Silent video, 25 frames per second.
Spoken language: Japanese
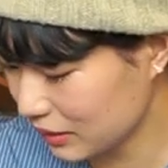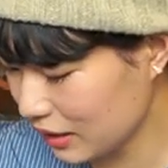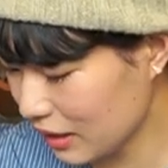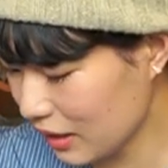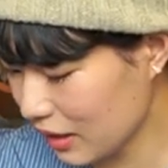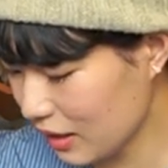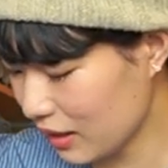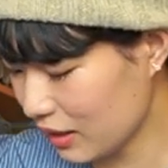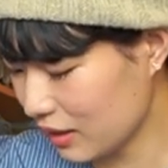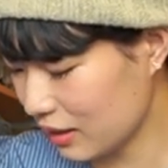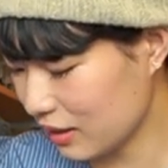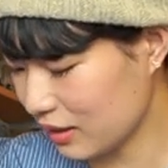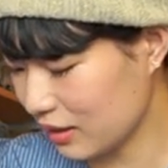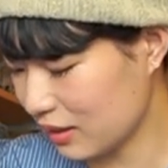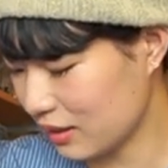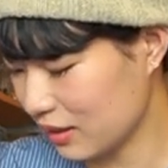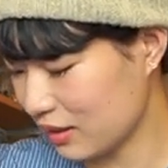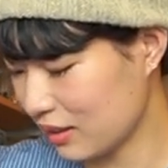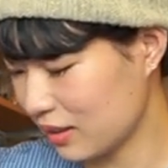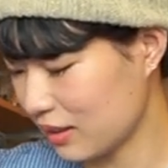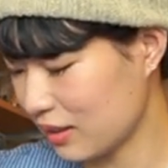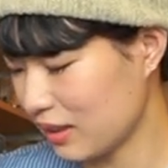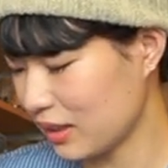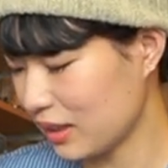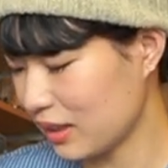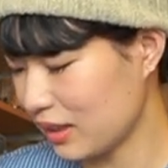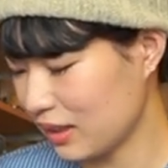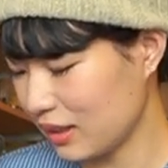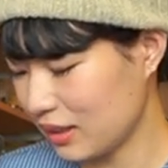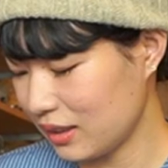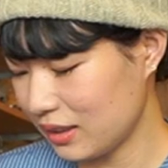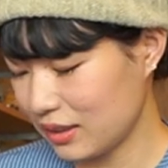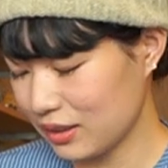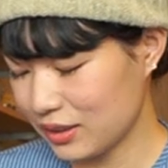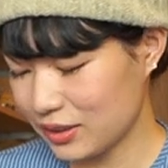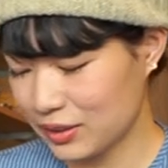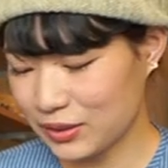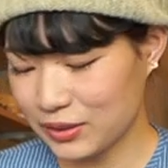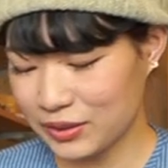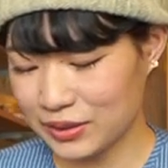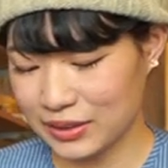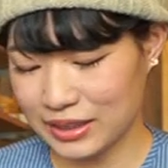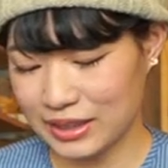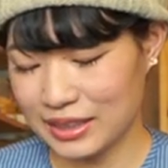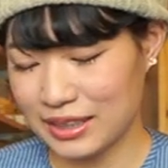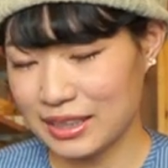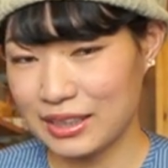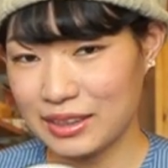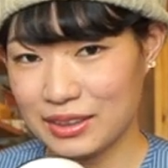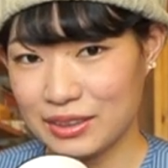で
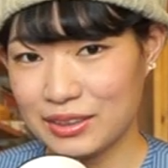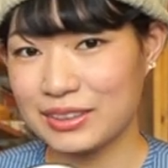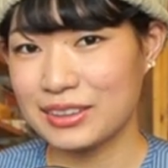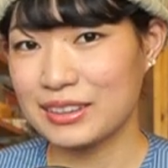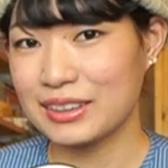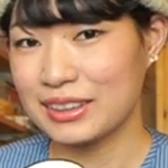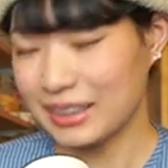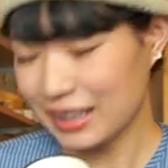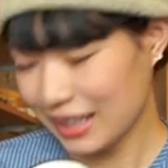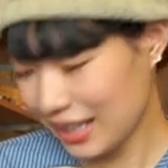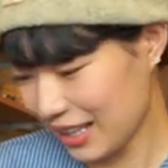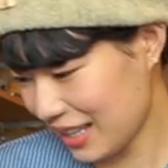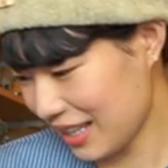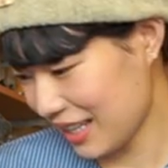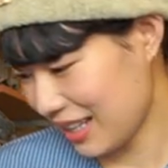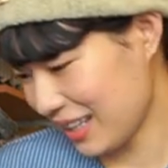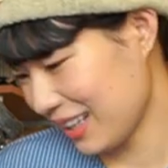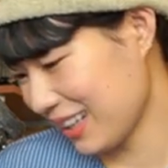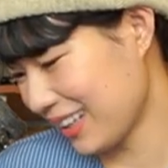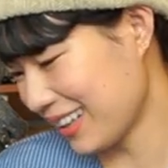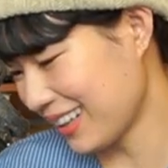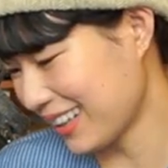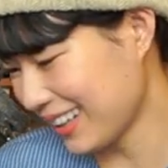コーヒー飲んで